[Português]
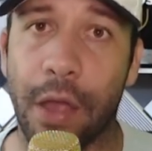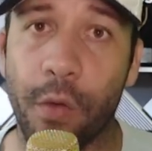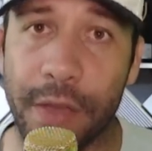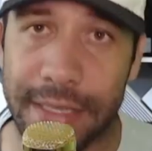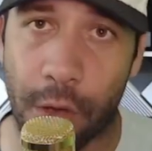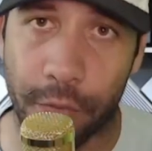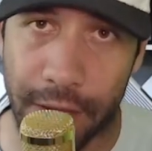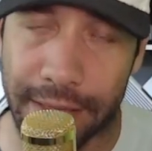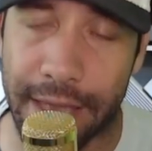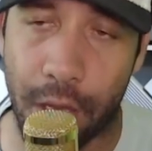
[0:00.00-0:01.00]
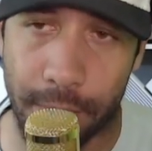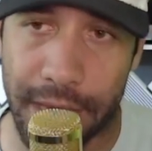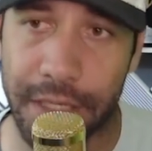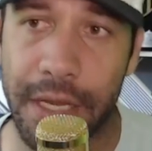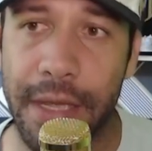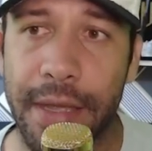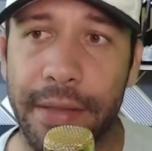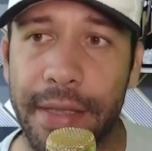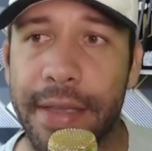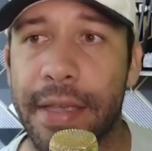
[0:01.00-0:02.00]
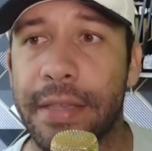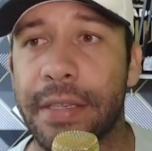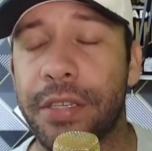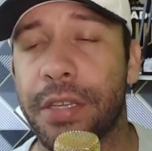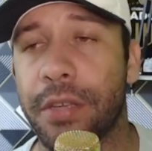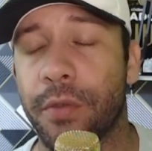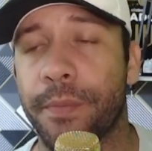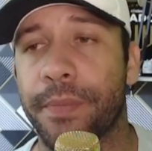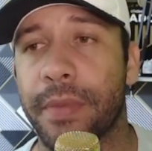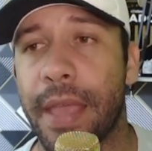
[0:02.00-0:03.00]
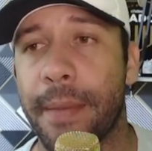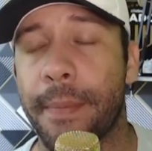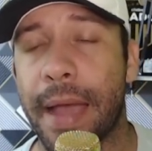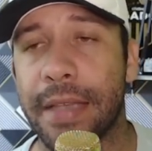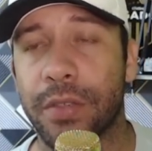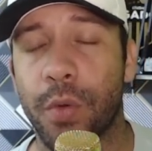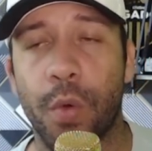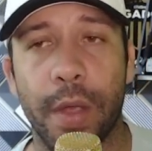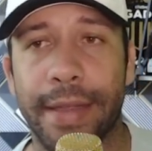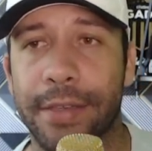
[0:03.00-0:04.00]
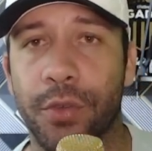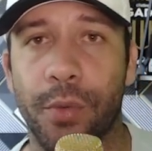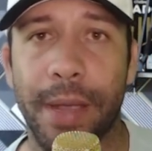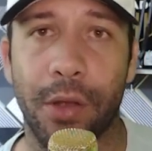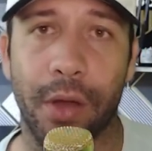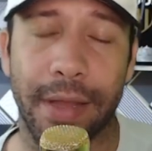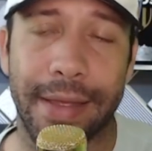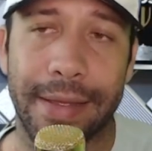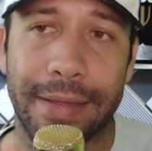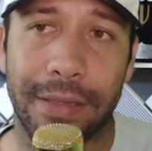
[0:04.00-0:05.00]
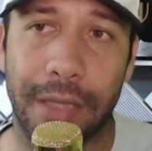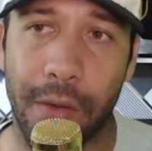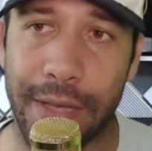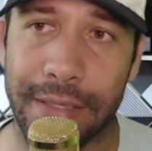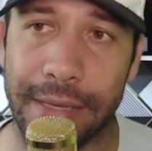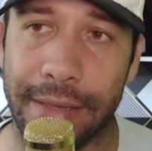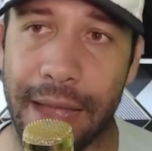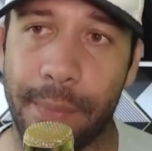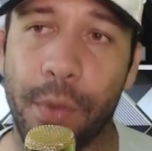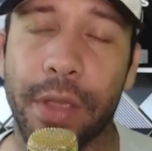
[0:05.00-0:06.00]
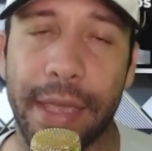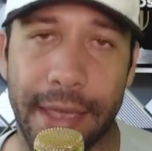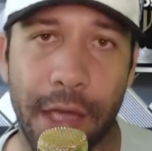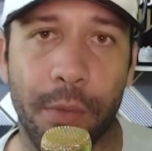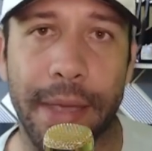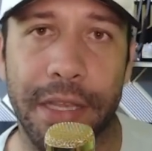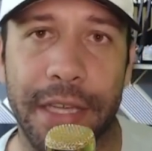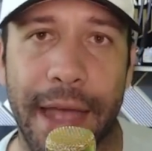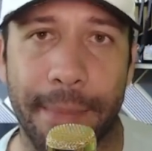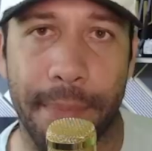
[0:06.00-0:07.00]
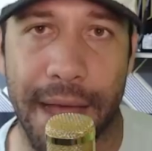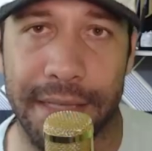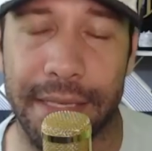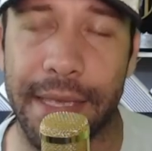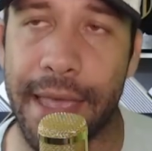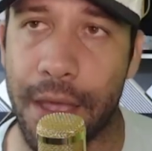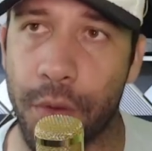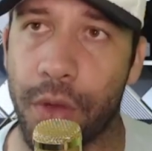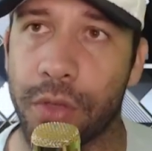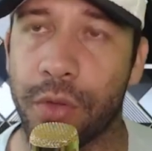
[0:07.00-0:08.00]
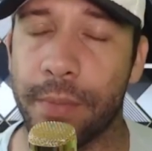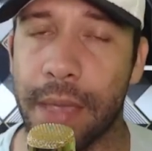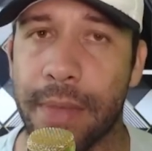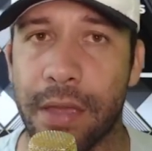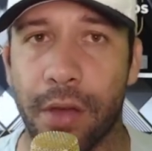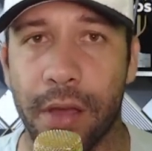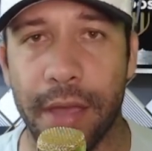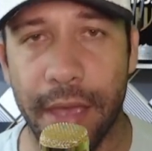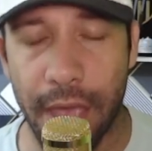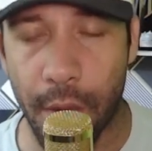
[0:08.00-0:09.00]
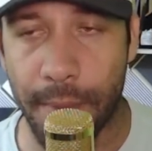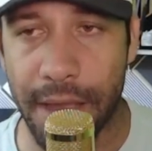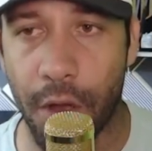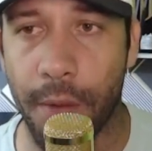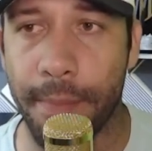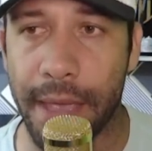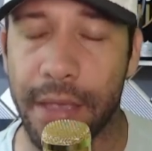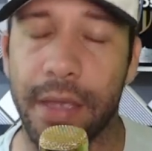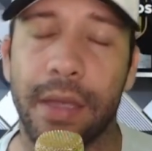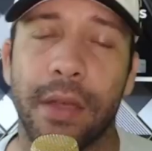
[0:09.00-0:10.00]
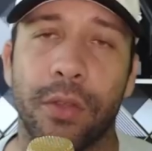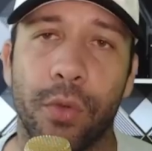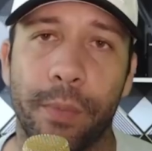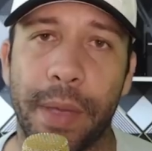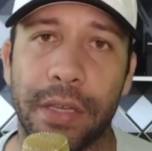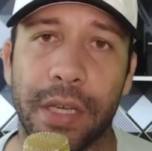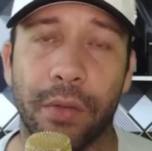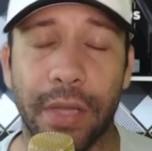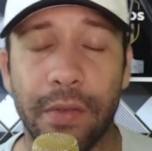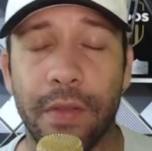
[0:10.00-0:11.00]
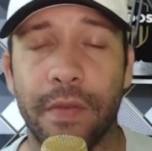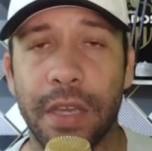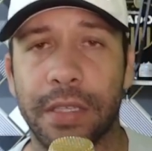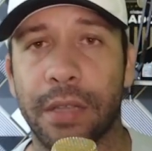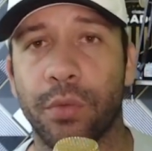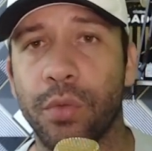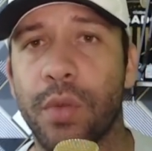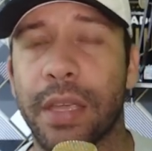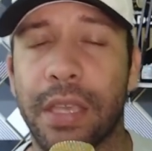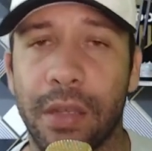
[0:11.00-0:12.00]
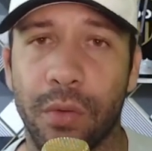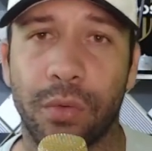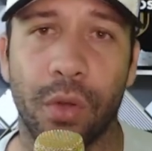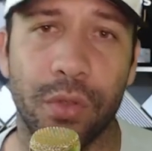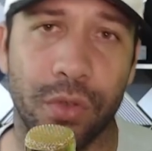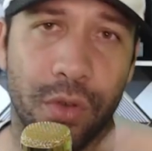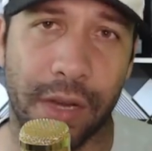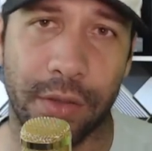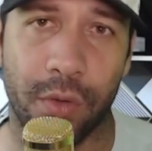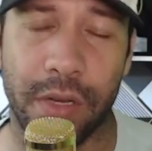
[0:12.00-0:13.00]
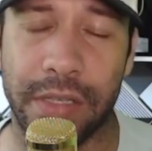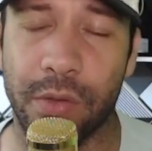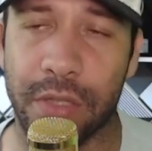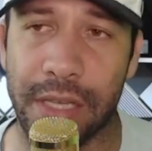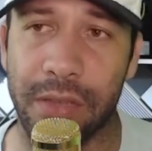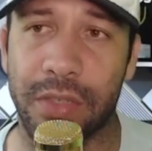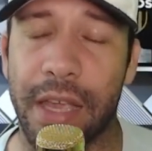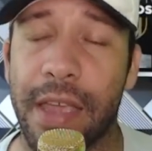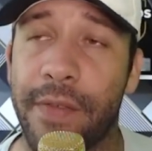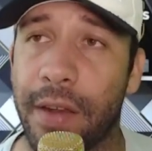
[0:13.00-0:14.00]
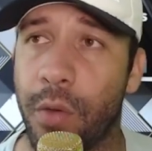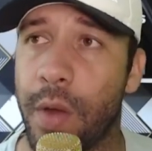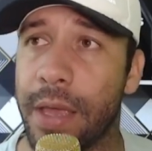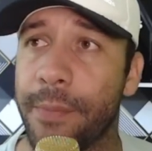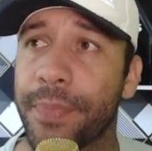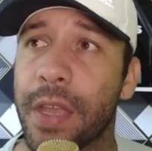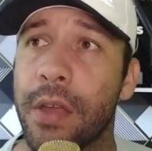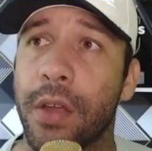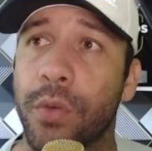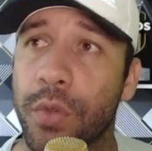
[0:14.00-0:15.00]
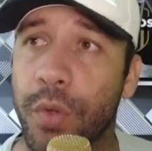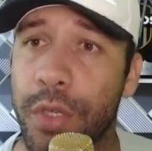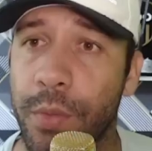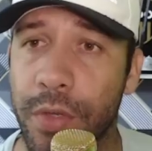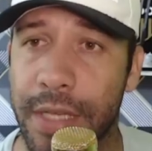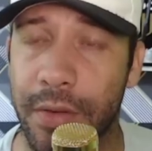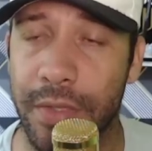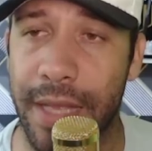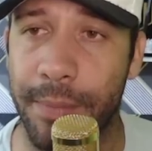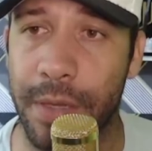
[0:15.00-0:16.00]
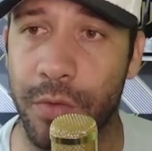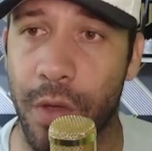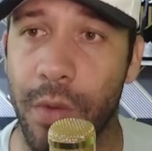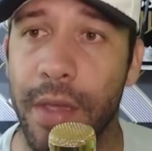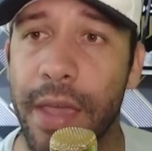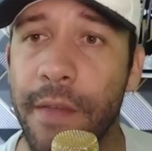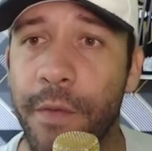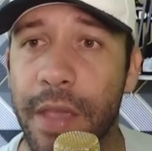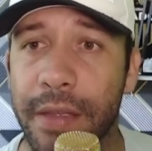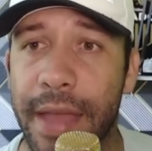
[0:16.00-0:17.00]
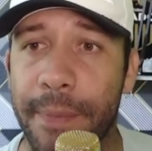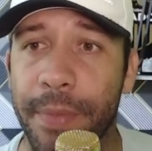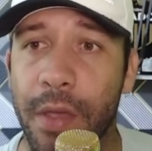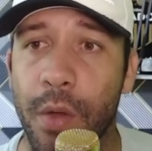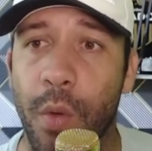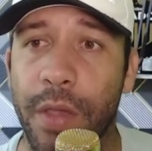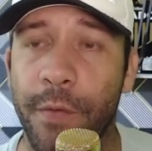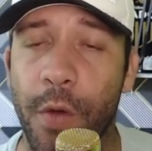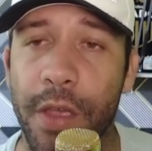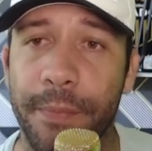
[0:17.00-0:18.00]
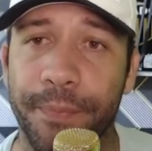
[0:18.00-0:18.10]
Talvez a oferta realmente tenha existido, né, mas o Rueda achou melhor não aceitar, porque realmente a base é o nosso bem maior, é o maior bem do Peixão, tendo em vista tudo aquilo, todos os jogadores que o Santos já revelou aí nos últimos anos, tá, pessoal? Enfim, né? O que foi.